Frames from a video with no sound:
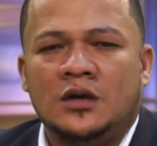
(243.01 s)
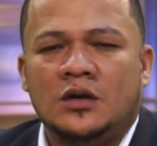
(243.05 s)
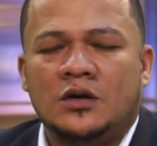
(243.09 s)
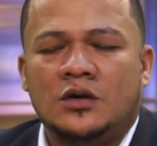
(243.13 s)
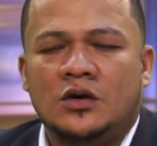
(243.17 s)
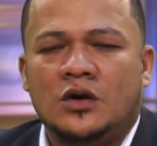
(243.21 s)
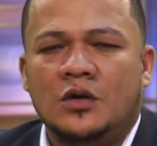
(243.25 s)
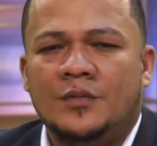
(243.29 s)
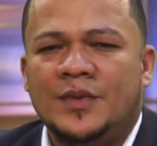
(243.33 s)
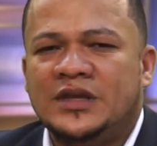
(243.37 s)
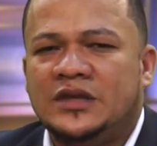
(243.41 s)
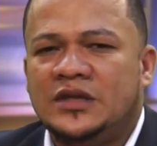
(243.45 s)

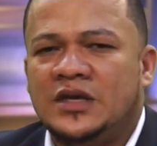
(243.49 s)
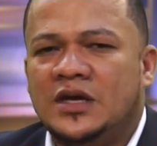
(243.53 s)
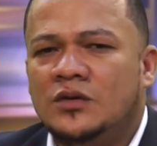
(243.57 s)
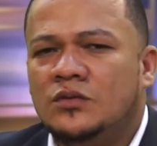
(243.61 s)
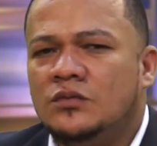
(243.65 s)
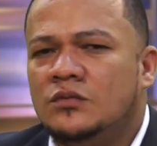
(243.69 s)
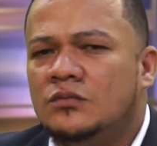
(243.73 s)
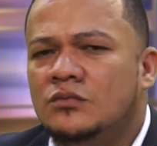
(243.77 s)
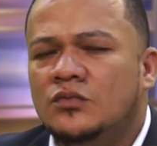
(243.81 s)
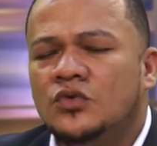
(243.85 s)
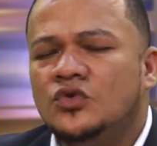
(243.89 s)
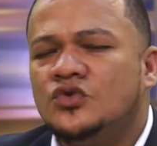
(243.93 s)

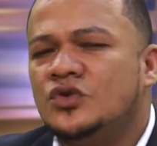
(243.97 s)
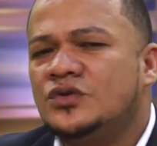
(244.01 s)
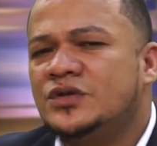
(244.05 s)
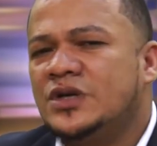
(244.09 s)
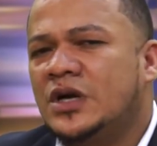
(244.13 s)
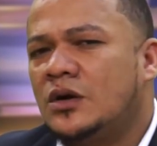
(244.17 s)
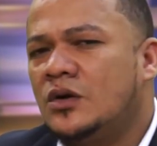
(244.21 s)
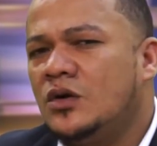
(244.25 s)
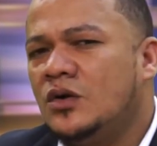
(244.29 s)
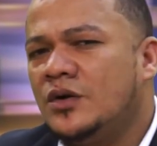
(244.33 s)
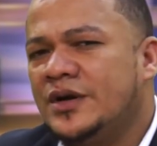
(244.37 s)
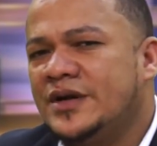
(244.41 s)
cometieron muchos
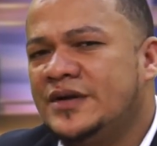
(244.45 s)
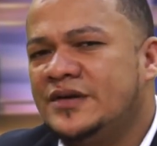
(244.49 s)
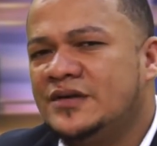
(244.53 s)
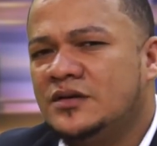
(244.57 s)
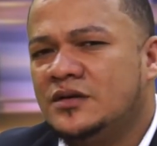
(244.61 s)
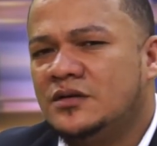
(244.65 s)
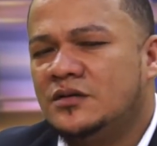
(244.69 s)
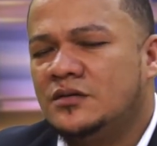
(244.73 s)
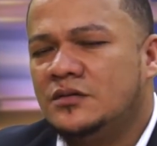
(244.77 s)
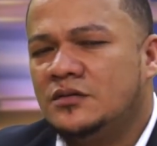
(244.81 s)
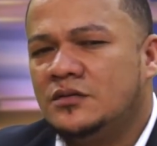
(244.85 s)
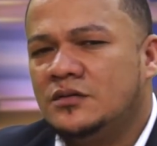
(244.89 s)
errores,
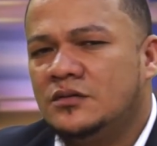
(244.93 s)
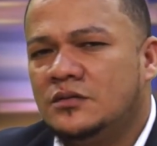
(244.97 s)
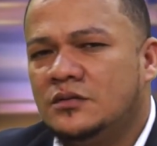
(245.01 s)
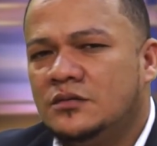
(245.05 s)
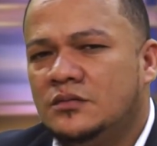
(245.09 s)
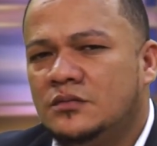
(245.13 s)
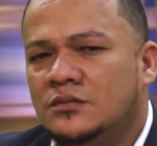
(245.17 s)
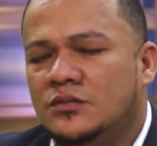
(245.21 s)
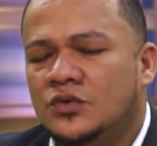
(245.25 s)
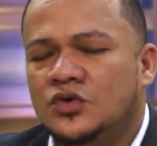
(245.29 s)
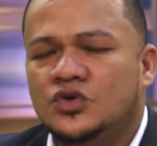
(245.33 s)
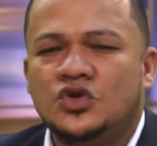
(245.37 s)

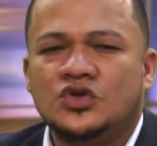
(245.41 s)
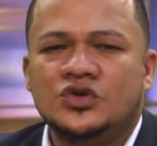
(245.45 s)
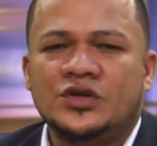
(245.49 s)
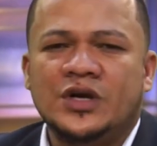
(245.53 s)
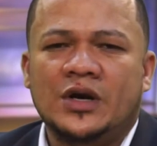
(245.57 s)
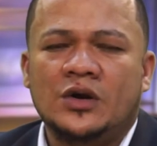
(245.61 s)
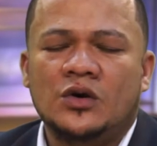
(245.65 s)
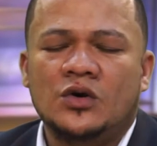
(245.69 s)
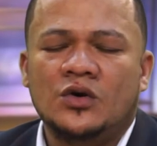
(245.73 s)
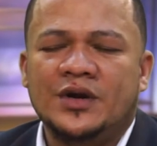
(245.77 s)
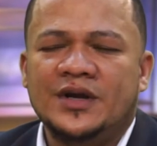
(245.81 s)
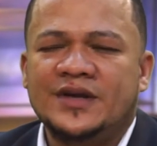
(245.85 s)
muchos
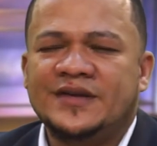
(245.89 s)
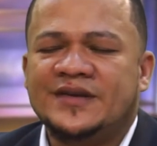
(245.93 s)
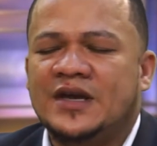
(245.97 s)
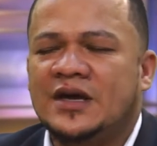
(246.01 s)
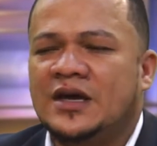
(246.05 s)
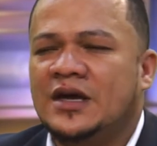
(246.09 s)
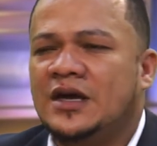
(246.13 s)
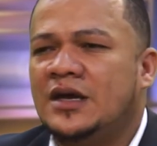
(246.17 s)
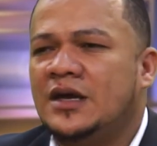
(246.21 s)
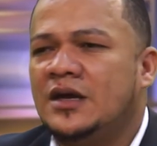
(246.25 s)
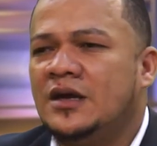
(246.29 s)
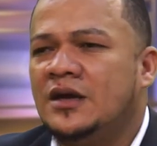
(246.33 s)
errores
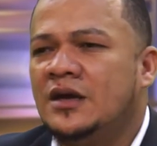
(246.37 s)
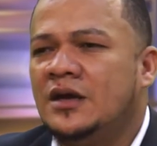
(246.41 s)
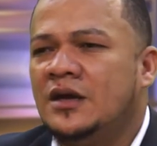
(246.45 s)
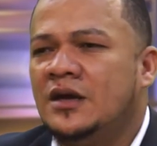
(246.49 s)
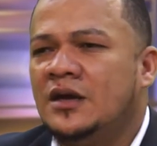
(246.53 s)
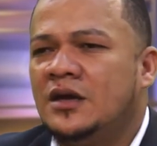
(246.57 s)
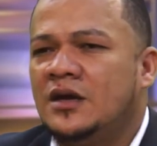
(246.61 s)
que,